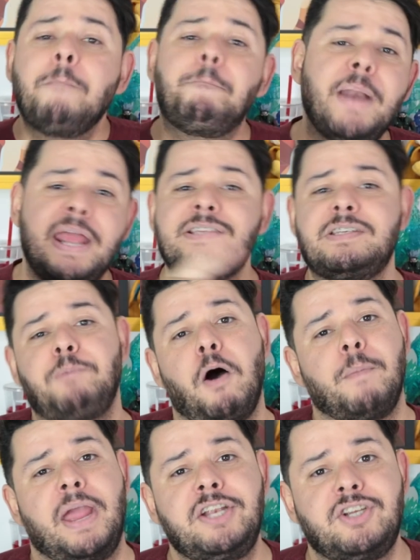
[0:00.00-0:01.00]

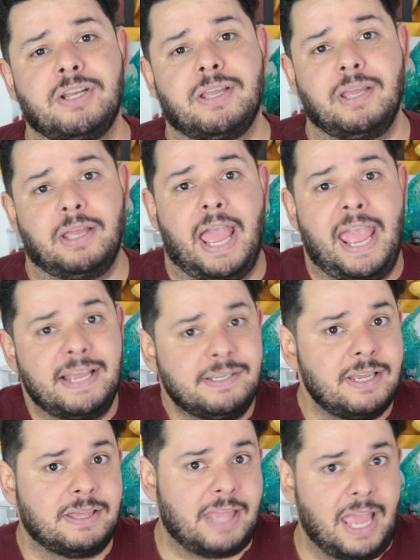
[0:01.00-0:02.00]
principalmente que
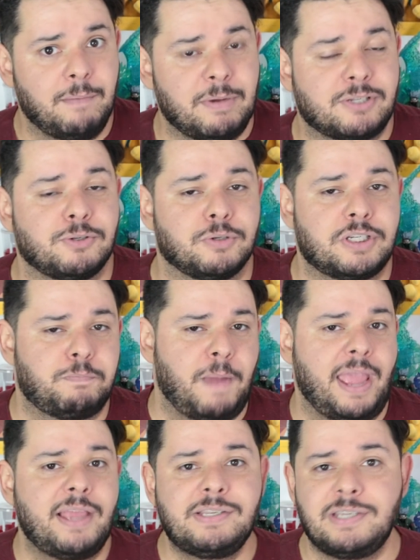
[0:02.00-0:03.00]
esse tema
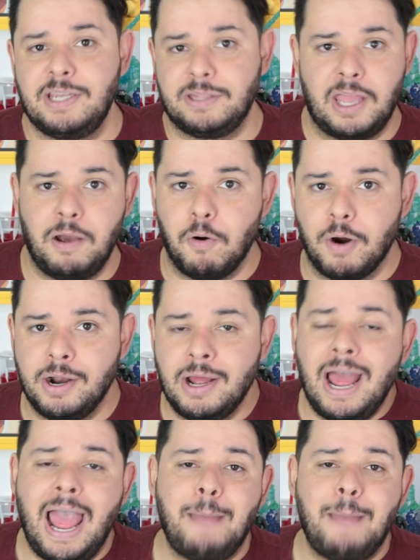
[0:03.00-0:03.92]
suspense e terror